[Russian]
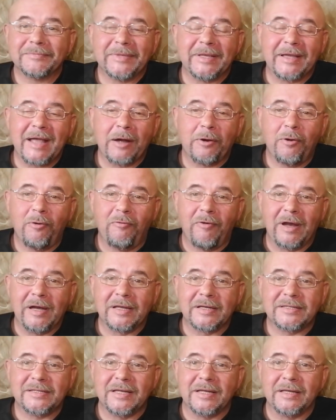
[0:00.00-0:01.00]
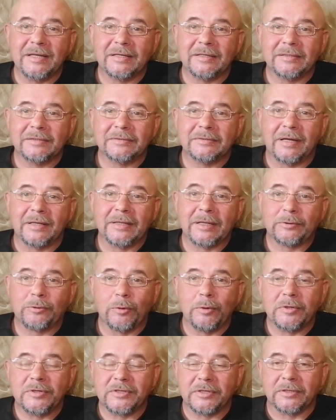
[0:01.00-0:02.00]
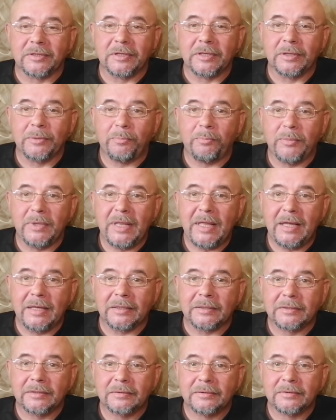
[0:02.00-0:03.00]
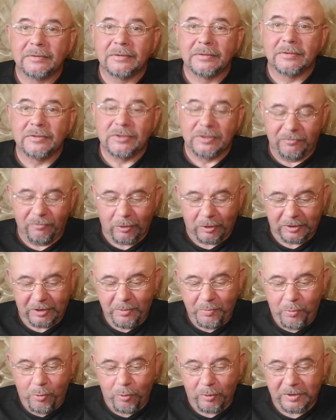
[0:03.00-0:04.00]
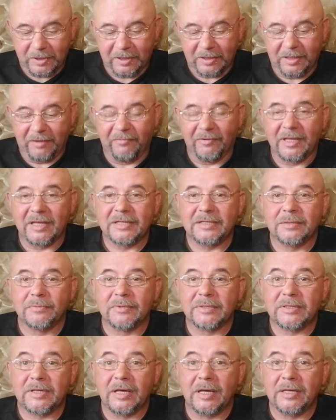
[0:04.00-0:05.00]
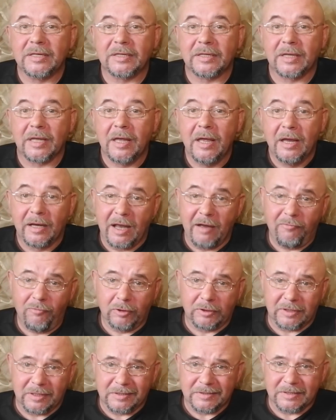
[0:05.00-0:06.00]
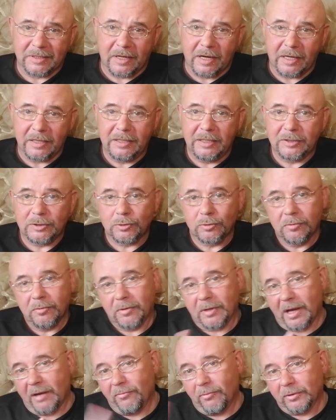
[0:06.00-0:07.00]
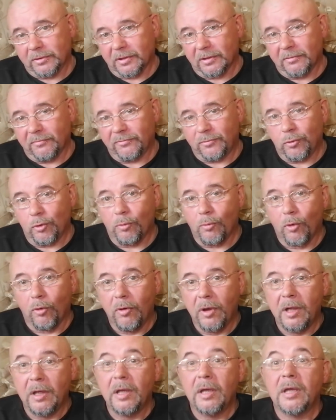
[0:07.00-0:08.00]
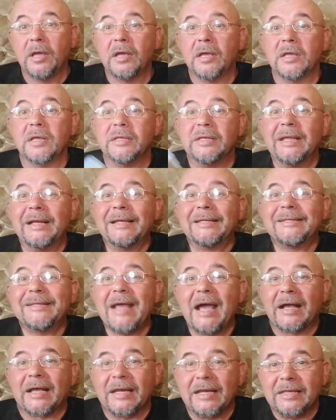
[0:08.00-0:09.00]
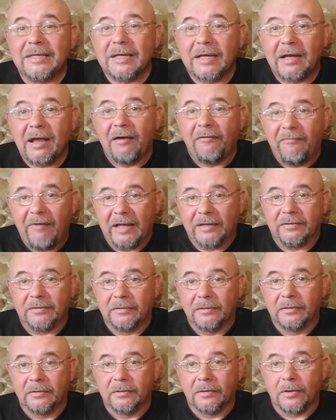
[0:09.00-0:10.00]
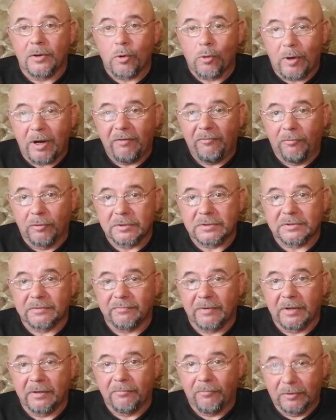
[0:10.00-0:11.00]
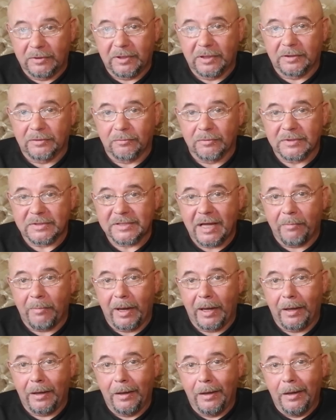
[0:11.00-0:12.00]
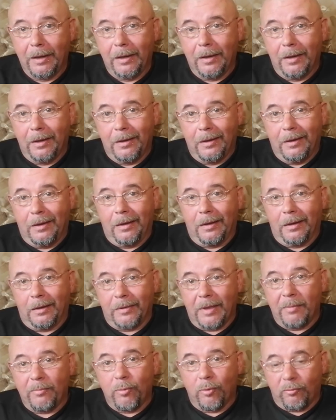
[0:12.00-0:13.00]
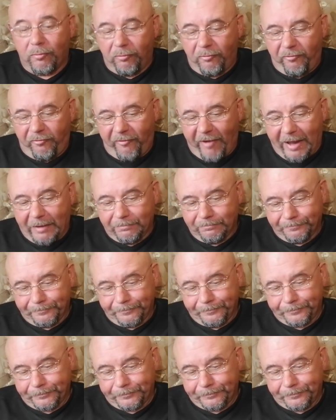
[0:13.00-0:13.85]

никакого Алексей Анатольевич не напоминает, четвертый пунктик, невыносимость критики. Кого-то за границу, кого-то в тюрьму. Нельзя критиковать руководство, вот это вот самое, на букву «Ф».